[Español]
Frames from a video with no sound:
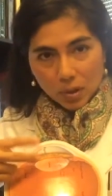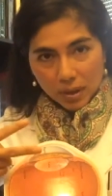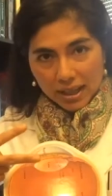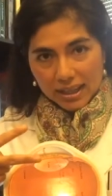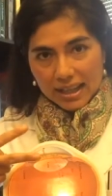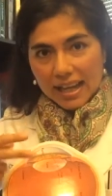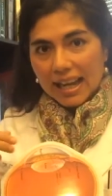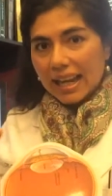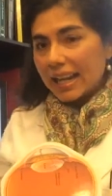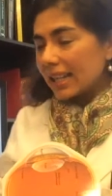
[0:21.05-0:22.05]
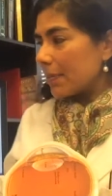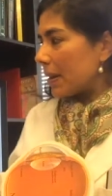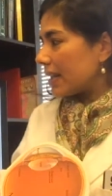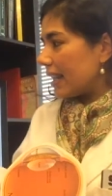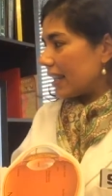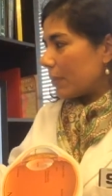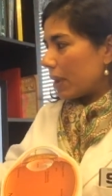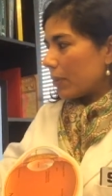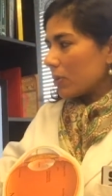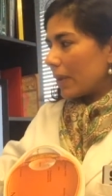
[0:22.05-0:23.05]
Okay. En este paciente
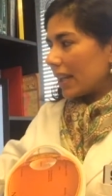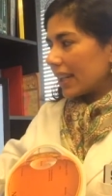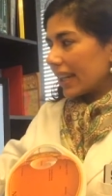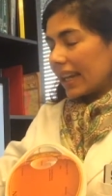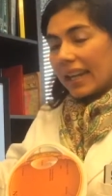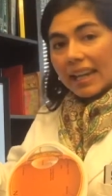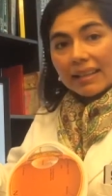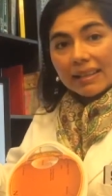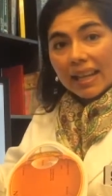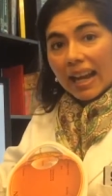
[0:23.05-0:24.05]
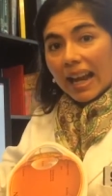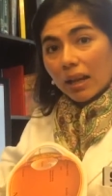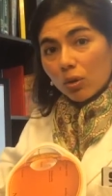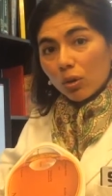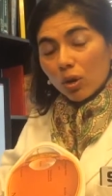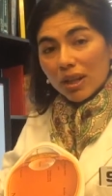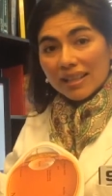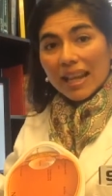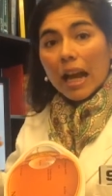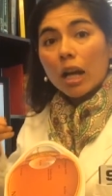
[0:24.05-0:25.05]
podemos ver que este ángulo
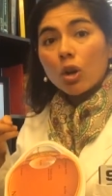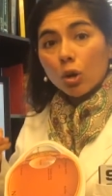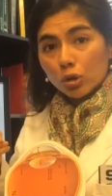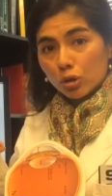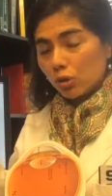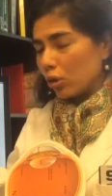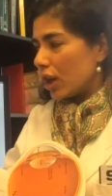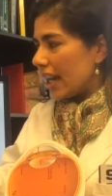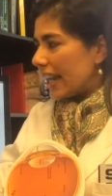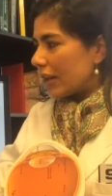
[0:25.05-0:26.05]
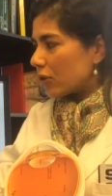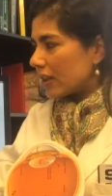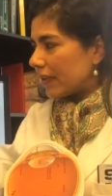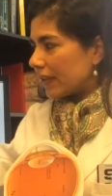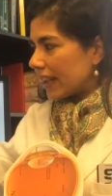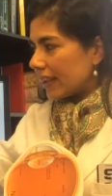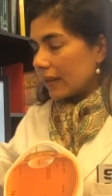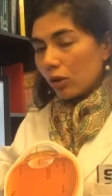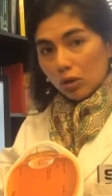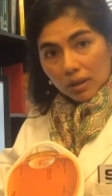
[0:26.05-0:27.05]
está angosto. Esto es el frente
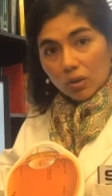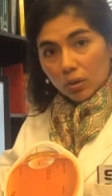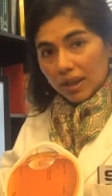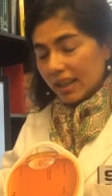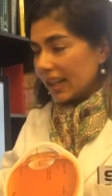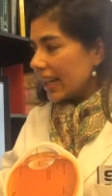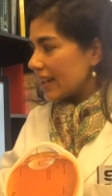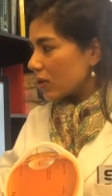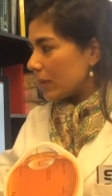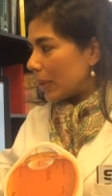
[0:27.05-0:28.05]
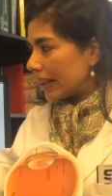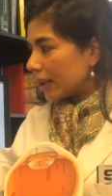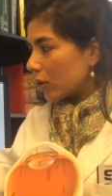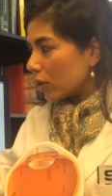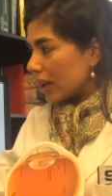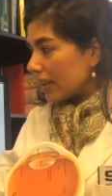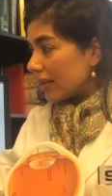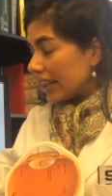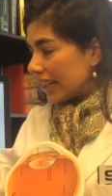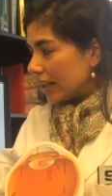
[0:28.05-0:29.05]
del ojo de córnea, esto es el parte
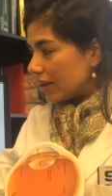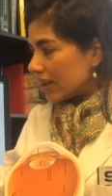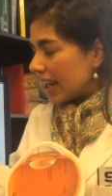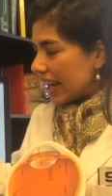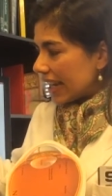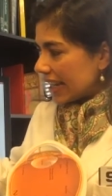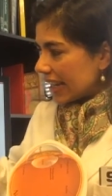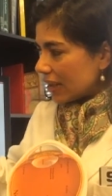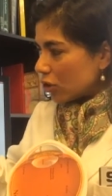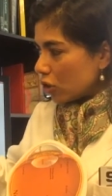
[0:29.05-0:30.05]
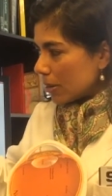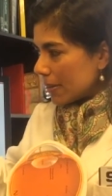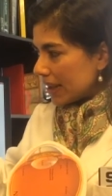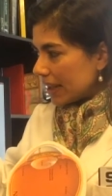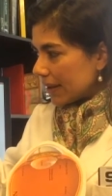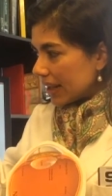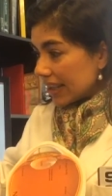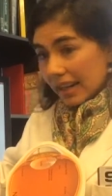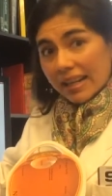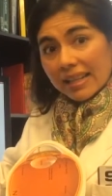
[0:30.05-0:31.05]
colorada del iris y esto normalmente debería
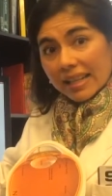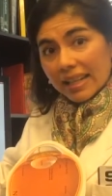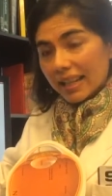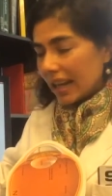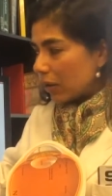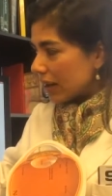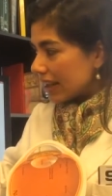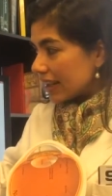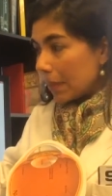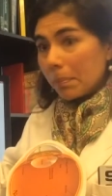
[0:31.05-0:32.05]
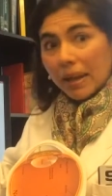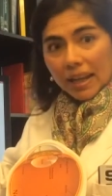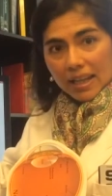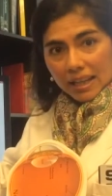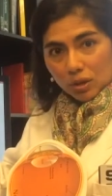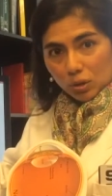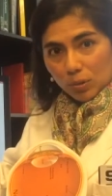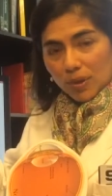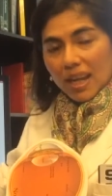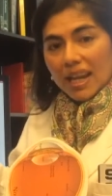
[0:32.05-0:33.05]
estar así y ahora está pequeñito.